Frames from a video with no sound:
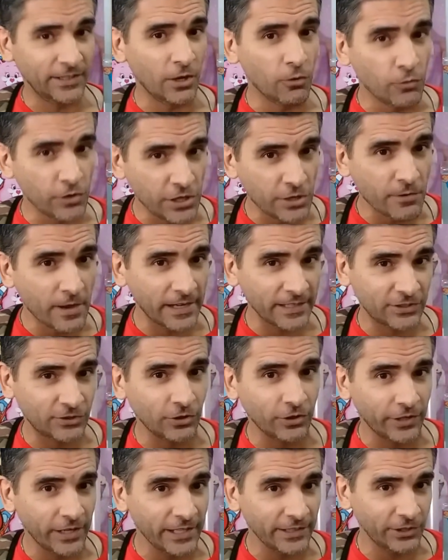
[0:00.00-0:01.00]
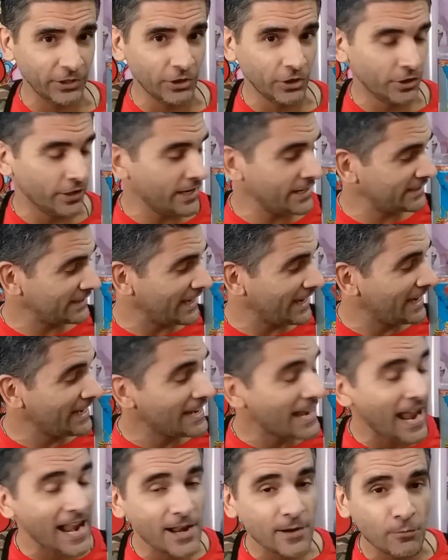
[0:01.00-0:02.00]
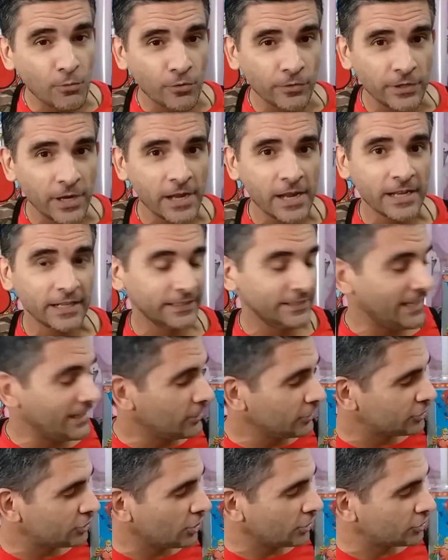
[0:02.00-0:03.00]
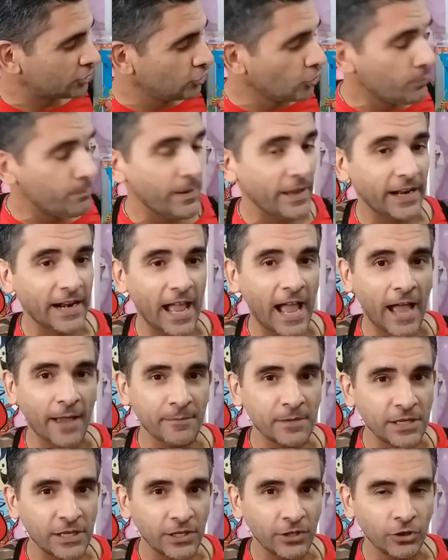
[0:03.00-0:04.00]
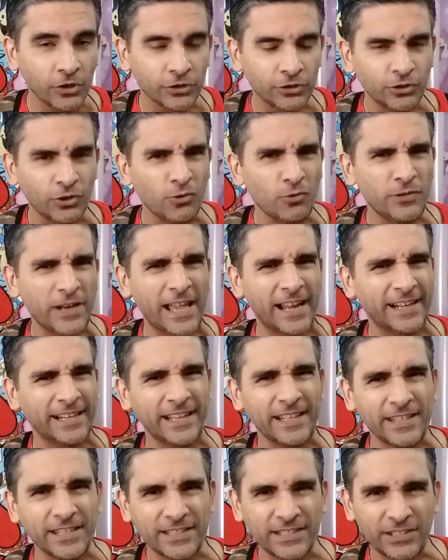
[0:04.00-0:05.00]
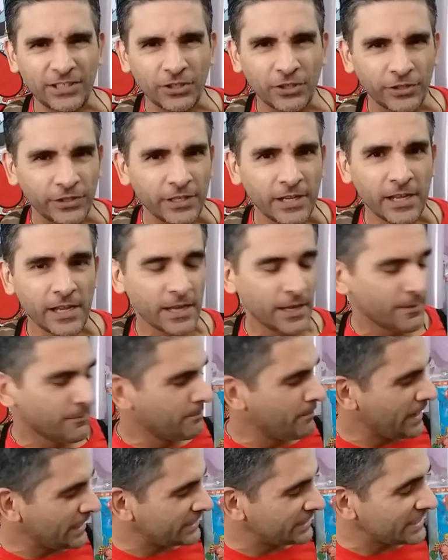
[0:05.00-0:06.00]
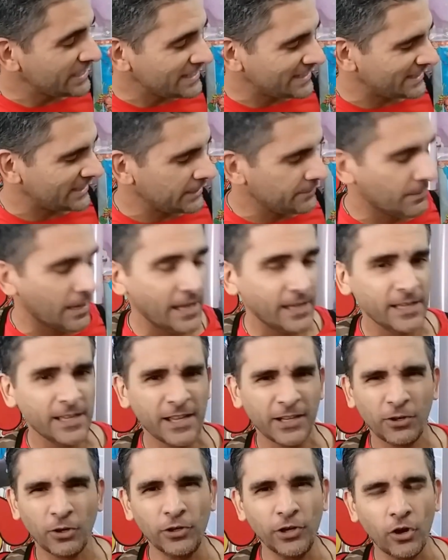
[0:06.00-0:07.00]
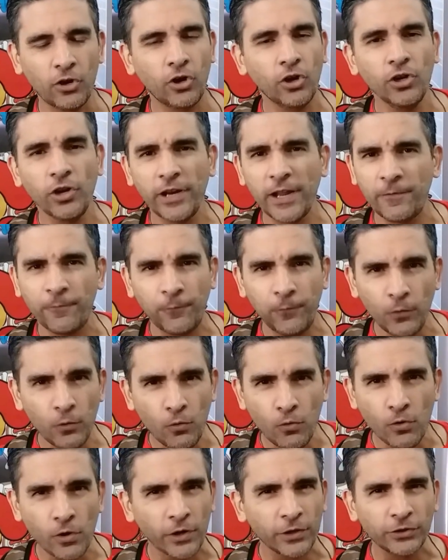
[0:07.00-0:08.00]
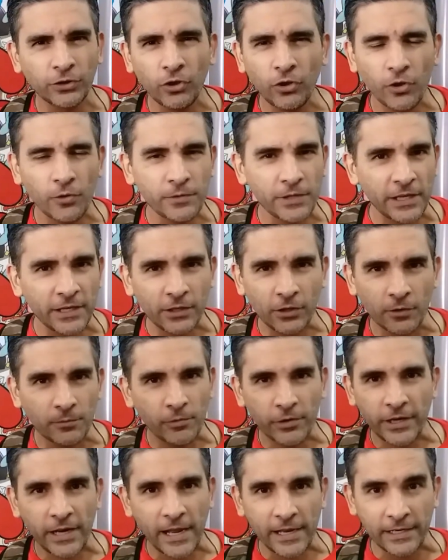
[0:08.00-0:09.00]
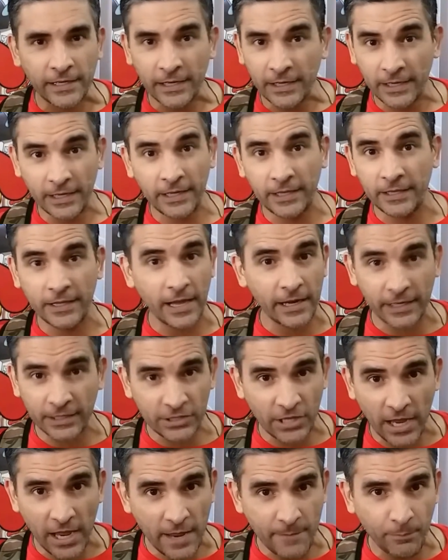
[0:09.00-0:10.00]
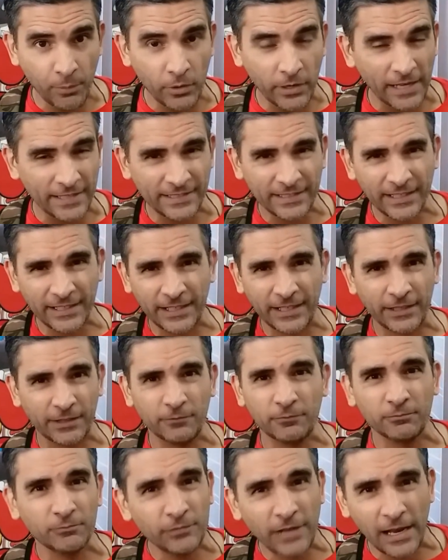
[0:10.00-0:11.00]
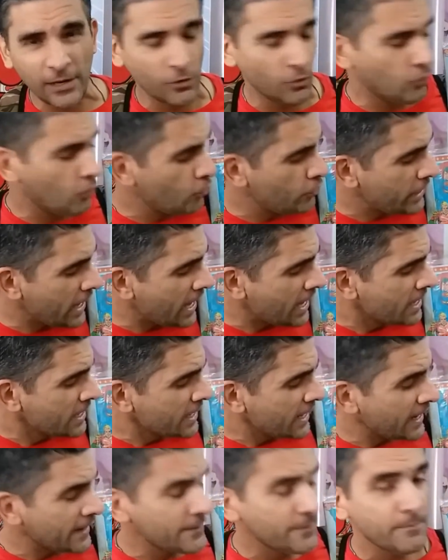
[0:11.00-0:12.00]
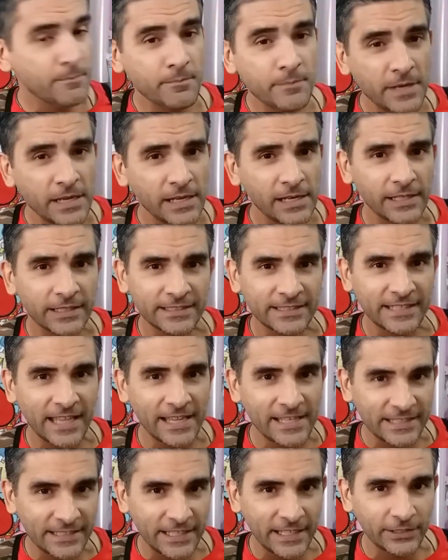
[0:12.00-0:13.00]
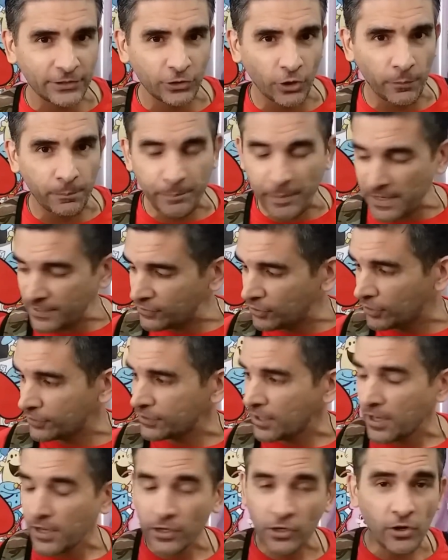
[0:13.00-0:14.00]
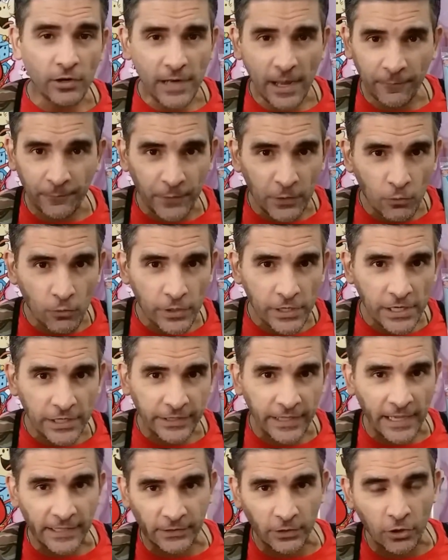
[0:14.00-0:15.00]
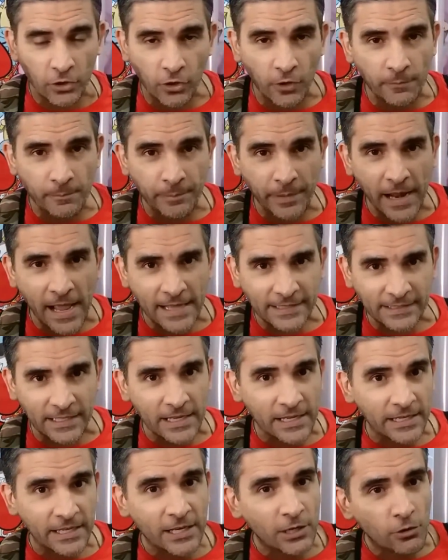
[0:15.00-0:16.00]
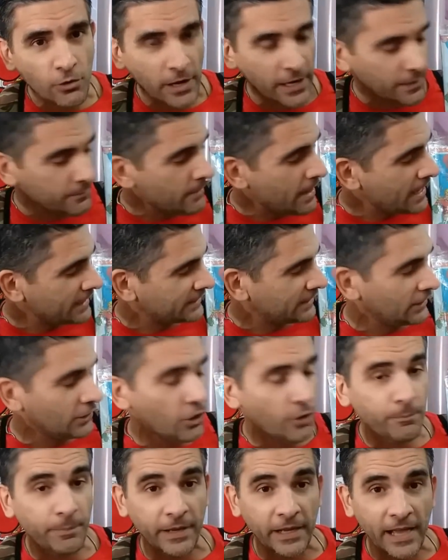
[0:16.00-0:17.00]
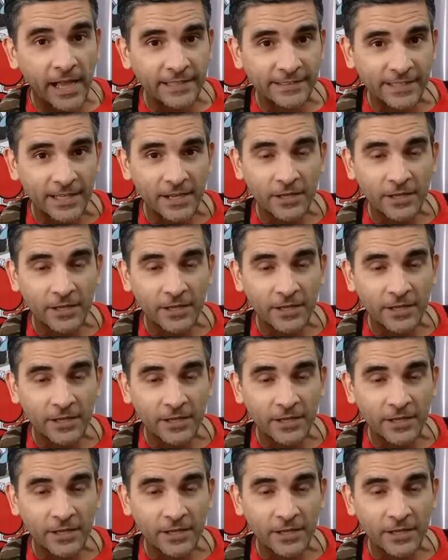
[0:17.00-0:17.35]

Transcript: de Universo Retro es el álbum de los super amigos, toda una reedición bellísima, con los colores flúor, todo bien como eran eh, de aquella época, así que una locura, en 1600 pesos, con las figuritas, lo compras y lo armás, lo pegás,